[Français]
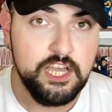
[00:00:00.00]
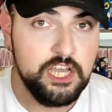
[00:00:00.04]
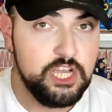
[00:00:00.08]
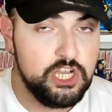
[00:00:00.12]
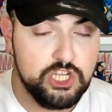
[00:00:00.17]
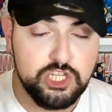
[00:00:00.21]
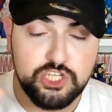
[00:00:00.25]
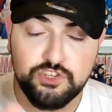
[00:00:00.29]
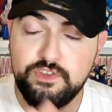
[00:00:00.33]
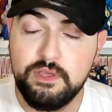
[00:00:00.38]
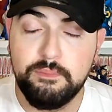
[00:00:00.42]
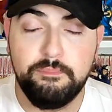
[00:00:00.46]

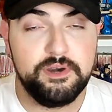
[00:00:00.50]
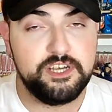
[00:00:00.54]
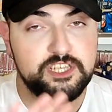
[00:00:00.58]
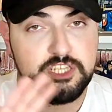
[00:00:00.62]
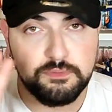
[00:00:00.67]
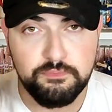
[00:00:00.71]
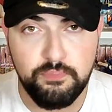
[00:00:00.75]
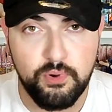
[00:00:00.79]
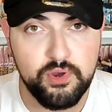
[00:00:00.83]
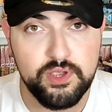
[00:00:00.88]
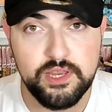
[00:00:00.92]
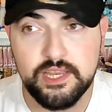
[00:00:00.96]
je vais pas
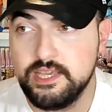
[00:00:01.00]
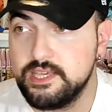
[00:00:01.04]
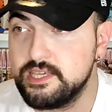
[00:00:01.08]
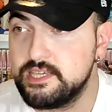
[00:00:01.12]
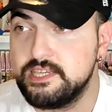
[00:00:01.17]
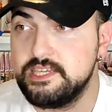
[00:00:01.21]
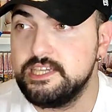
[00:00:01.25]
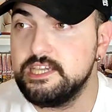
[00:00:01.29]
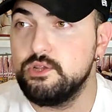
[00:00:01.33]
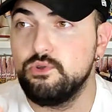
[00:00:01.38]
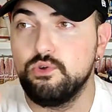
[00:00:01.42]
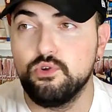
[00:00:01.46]
spoiler
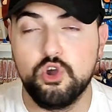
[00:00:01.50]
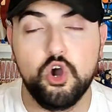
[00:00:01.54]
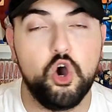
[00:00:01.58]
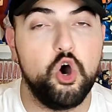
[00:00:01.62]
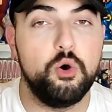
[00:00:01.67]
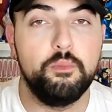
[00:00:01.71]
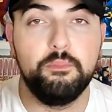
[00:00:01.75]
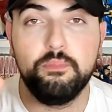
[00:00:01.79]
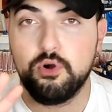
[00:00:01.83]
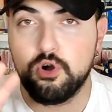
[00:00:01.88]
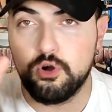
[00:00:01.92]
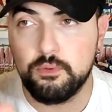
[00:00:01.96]
qui est le grand
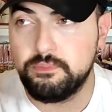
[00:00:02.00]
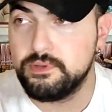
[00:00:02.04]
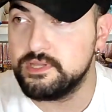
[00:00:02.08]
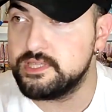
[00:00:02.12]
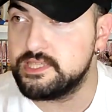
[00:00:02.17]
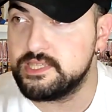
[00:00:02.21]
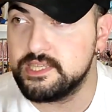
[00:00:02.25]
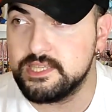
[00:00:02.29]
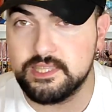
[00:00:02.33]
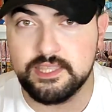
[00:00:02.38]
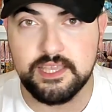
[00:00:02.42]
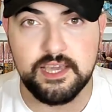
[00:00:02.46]
pop,
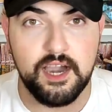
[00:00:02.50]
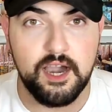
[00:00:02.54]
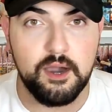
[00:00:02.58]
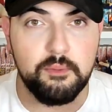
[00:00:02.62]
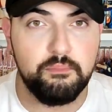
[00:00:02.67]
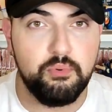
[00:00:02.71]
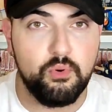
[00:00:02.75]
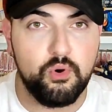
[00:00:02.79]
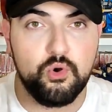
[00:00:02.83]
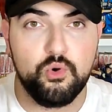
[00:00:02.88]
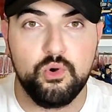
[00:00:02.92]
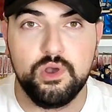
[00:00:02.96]
etc.,
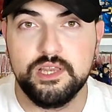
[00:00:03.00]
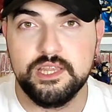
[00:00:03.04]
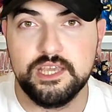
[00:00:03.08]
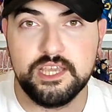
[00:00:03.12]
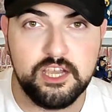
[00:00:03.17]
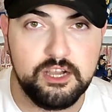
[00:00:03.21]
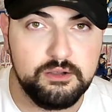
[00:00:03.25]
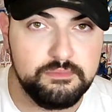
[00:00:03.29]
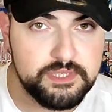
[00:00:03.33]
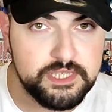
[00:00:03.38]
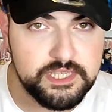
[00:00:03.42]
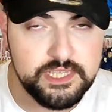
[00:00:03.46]
pourquoi il est
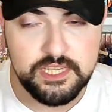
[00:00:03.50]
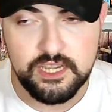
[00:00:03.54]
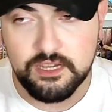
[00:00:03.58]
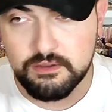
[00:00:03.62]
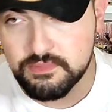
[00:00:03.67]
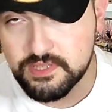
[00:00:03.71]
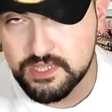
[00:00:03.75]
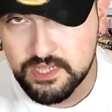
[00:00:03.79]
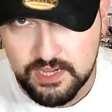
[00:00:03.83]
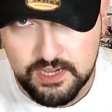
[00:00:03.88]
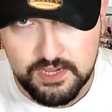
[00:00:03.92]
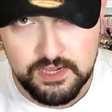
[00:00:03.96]
comme ci, comme
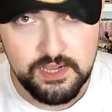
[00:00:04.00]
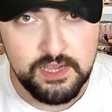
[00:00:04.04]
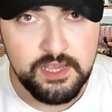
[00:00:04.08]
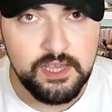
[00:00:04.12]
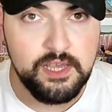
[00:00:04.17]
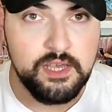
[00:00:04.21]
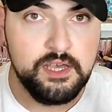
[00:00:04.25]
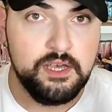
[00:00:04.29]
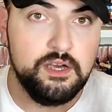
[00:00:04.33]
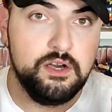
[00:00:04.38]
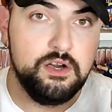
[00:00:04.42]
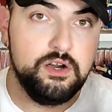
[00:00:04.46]
ça.
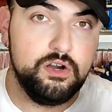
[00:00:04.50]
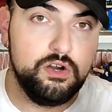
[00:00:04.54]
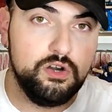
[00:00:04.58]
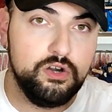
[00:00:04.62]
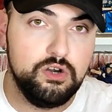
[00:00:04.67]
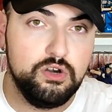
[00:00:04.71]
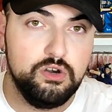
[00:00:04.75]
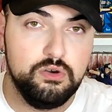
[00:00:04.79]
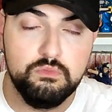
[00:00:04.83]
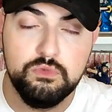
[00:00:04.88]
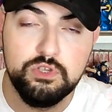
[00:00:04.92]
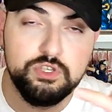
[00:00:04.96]

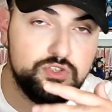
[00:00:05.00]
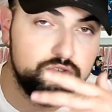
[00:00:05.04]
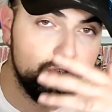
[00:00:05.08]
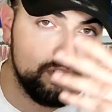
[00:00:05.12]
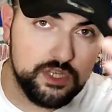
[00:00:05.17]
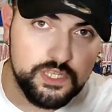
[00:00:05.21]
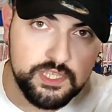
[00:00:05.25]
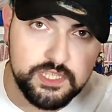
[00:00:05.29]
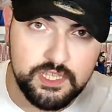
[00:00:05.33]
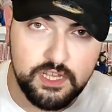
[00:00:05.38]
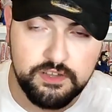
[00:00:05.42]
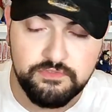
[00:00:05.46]
Euh, mais ceux qui
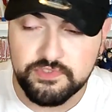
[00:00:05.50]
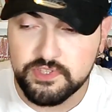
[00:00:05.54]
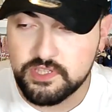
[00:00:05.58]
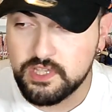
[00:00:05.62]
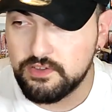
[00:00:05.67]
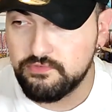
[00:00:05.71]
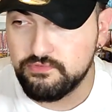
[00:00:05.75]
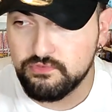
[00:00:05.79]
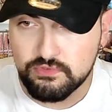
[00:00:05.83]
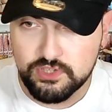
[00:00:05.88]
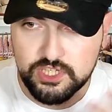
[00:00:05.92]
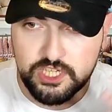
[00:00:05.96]
savent
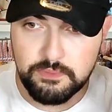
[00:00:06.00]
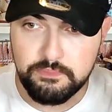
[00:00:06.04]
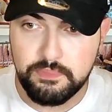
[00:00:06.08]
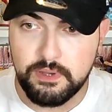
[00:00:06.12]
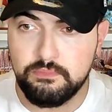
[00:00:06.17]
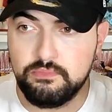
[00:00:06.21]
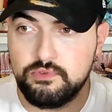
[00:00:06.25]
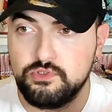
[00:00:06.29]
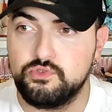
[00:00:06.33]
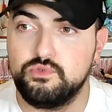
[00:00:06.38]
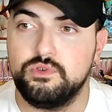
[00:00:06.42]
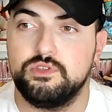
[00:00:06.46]
savent, donc j'ai pas
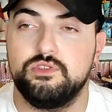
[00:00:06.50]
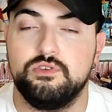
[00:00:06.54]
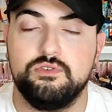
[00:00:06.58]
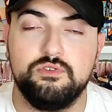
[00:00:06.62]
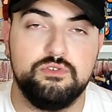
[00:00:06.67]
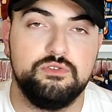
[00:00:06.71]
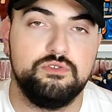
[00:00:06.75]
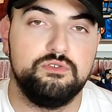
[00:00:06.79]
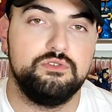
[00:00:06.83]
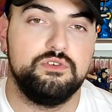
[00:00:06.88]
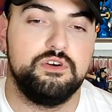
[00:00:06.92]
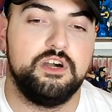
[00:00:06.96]
besoin
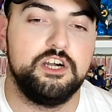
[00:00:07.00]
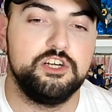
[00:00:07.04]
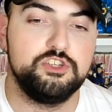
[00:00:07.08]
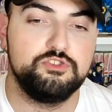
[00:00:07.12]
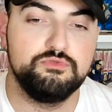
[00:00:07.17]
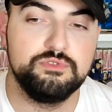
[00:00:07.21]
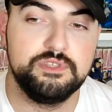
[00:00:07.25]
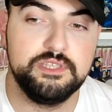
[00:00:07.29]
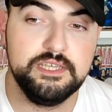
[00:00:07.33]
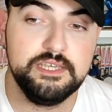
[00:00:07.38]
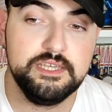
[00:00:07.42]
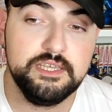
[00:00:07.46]
d'en
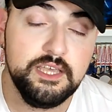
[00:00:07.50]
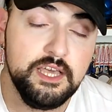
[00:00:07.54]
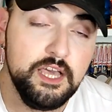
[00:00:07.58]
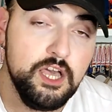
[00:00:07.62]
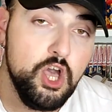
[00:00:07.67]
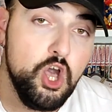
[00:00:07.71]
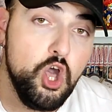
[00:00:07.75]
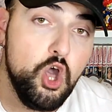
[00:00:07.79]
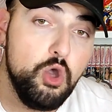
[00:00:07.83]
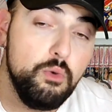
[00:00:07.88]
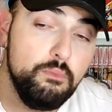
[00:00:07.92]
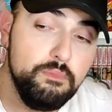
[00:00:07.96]
rajouter.
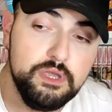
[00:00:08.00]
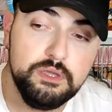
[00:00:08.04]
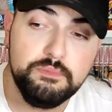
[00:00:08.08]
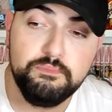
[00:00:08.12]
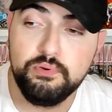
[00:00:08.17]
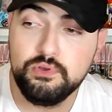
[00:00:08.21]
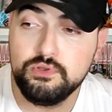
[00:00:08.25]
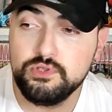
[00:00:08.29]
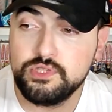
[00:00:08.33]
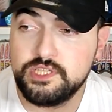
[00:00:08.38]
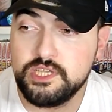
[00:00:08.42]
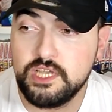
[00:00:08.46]
Mais
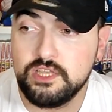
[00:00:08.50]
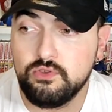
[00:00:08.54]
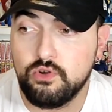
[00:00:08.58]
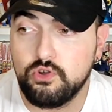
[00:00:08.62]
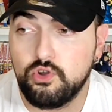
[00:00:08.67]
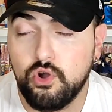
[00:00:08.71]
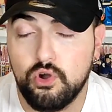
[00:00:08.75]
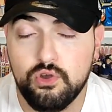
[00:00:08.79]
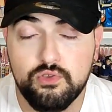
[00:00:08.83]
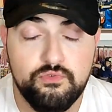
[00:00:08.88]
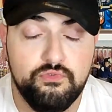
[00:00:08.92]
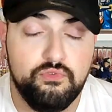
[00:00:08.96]
scène
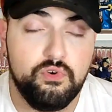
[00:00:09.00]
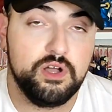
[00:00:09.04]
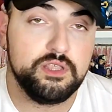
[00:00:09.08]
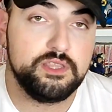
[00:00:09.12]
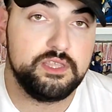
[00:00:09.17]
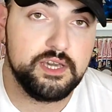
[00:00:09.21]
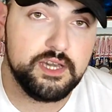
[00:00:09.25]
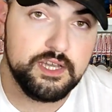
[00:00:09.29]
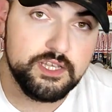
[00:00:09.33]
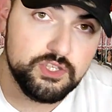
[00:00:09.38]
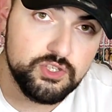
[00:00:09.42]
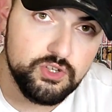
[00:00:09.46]
encore une fois
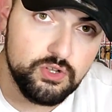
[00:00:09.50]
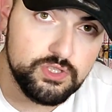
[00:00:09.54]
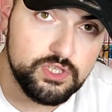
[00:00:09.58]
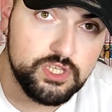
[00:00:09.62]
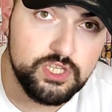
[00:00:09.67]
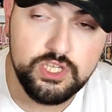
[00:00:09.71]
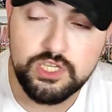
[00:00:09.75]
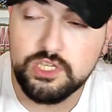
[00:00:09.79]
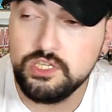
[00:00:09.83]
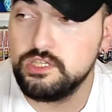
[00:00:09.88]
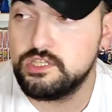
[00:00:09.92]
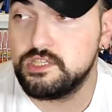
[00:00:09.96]
intéressante
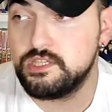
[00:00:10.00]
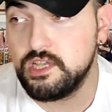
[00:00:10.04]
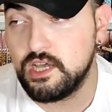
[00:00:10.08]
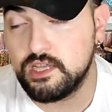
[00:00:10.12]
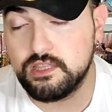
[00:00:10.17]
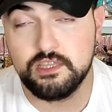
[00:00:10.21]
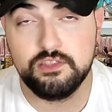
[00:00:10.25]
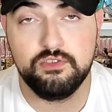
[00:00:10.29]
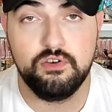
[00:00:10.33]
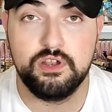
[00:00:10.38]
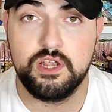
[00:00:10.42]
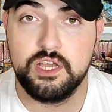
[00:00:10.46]
qui certes est
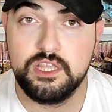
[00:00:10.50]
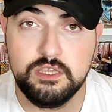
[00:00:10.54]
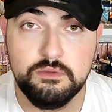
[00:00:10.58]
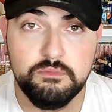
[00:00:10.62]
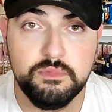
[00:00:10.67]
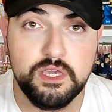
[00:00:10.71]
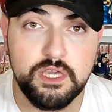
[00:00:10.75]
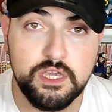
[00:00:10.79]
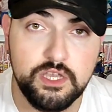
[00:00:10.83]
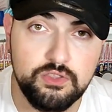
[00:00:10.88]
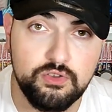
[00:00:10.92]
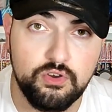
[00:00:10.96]
dans l'anime
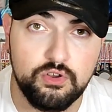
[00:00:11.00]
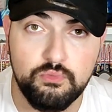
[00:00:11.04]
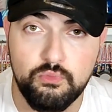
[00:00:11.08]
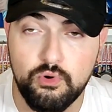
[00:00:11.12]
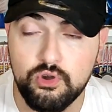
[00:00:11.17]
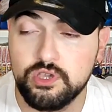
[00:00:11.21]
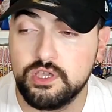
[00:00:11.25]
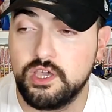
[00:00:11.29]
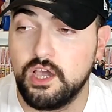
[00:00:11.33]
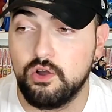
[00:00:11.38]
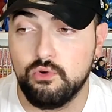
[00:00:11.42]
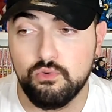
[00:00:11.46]
et dans le
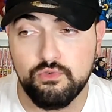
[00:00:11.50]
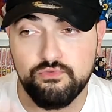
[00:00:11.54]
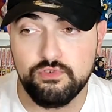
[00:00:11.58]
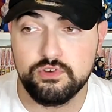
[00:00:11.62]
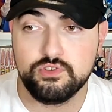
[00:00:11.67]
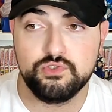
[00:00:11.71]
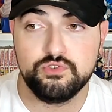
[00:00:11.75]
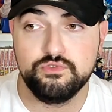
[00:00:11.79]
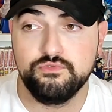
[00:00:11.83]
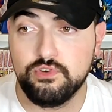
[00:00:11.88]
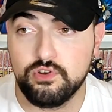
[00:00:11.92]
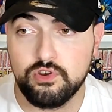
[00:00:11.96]
manga où on voit
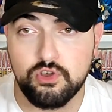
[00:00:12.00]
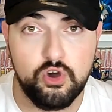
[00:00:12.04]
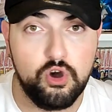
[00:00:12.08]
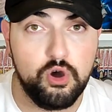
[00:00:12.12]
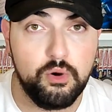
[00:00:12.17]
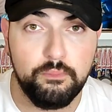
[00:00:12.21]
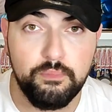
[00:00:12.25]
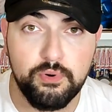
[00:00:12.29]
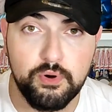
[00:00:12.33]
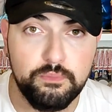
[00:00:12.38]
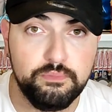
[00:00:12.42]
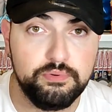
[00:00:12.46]
souvent le grand
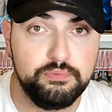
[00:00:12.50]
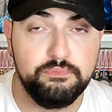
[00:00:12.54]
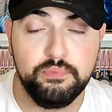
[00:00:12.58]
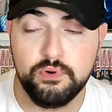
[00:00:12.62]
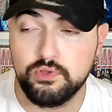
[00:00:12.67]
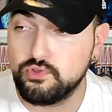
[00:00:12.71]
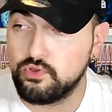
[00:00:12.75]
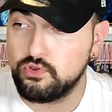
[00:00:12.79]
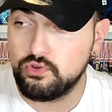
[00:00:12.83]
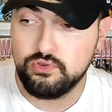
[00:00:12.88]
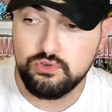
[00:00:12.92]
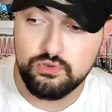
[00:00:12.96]
pop
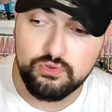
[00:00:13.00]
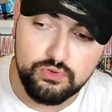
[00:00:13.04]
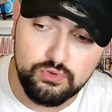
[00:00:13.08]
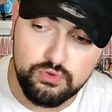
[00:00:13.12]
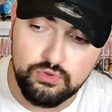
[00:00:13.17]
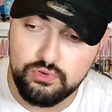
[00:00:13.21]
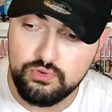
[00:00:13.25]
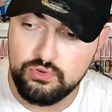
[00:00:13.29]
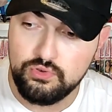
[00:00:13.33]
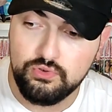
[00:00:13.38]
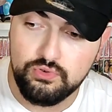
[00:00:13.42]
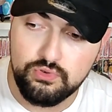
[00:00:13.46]
pendant
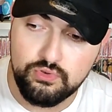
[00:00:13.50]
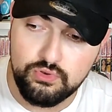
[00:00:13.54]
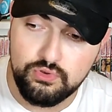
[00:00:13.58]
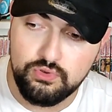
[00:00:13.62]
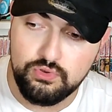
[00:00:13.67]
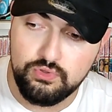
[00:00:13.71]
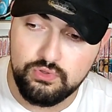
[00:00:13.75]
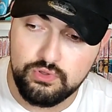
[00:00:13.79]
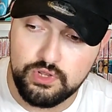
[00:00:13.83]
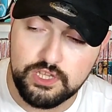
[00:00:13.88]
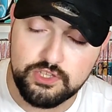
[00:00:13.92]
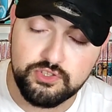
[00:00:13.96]

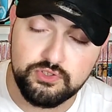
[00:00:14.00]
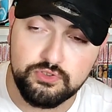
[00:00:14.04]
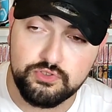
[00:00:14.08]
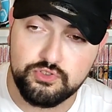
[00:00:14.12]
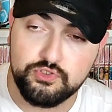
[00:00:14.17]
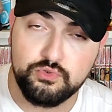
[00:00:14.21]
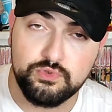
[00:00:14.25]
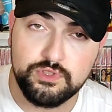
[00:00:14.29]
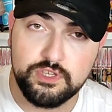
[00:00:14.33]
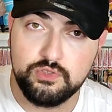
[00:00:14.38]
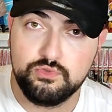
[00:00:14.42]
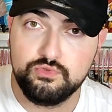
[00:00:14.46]

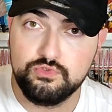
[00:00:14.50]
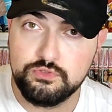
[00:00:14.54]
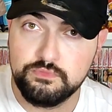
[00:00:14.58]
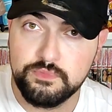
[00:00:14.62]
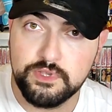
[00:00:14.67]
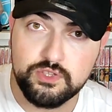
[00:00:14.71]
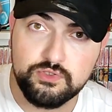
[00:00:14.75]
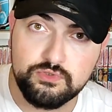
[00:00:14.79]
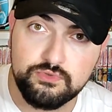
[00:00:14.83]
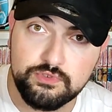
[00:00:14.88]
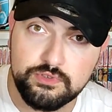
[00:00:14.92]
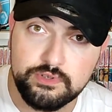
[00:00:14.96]
l'ascension des 12
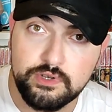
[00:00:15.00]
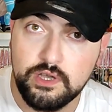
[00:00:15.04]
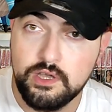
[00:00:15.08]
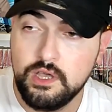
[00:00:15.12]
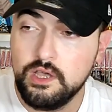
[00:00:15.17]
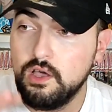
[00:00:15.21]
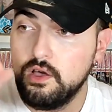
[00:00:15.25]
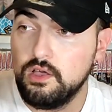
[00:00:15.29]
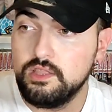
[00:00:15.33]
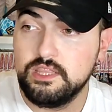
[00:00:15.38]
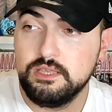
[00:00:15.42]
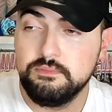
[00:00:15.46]
maisons,
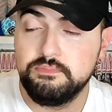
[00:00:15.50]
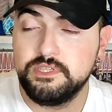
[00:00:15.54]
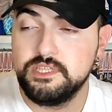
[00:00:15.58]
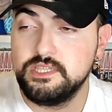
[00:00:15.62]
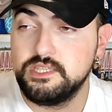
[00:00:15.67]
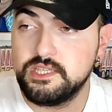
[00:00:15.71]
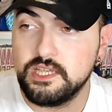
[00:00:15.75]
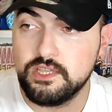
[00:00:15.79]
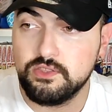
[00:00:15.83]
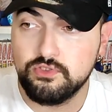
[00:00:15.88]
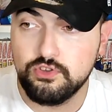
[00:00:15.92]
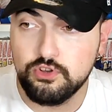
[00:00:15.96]
des petites
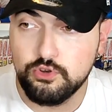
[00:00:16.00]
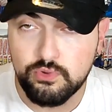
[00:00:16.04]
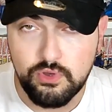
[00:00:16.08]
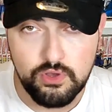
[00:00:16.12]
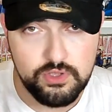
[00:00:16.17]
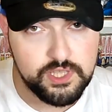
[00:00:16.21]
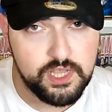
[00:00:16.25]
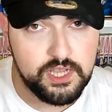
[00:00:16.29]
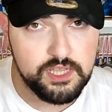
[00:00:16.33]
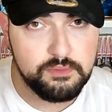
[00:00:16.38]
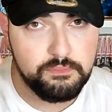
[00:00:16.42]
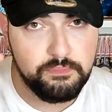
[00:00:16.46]
scènes de lui en
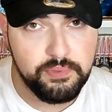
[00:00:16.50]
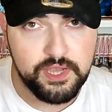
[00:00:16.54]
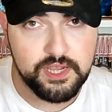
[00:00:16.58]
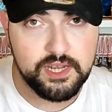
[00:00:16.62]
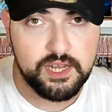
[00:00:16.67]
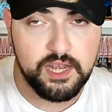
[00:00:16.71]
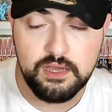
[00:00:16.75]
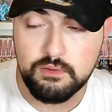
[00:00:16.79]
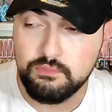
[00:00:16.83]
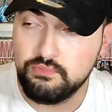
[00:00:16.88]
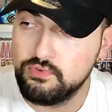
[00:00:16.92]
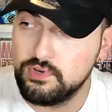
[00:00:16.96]
train de perdre
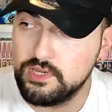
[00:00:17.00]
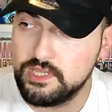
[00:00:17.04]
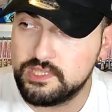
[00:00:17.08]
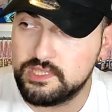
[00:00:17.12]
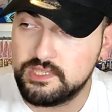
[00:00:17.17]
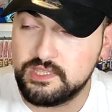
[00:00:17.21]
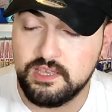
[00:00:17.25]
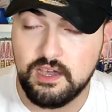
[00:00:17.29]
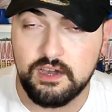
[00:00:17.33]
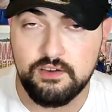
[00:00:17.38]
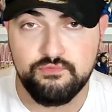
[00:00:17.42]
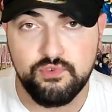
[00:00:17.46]
la boule,
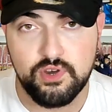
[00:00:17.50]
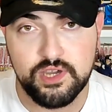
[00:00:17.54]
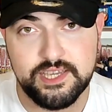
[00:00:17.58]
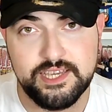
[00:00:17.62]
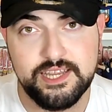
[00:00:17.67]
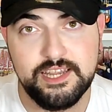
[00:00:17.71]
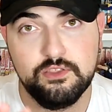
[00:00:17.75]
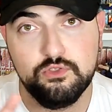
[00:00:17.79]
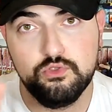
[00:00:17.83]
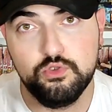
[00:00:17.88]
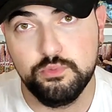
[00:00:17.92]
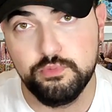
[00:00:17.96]
etc. Voir qu'il a
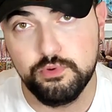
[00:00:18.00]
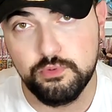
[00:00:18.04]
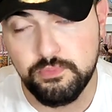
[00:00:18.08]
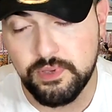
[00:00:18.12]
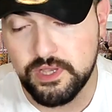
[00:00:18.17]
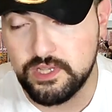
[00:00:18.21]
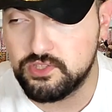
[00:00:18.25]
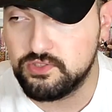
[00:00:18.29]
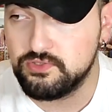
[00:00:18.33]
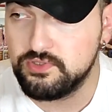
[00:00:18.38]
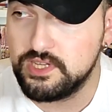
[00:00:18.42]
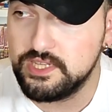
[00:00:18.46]
une double
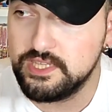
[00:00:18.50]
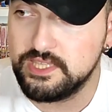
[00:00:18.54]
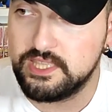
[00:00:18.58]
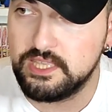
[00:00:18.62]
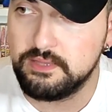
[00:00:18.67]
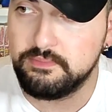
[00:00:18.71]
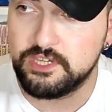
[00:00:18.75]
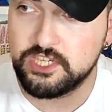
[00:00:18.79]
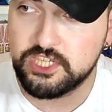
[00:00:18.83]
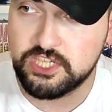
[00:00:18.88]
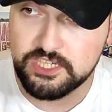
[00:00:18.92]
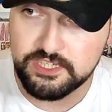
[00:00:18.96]
personnalité,
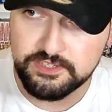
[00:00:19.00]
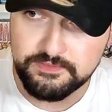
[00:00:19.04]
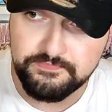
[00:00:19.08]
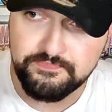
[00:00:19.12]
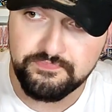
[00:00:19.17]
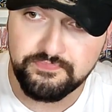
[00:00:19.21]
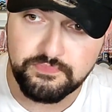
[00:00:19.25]
machin.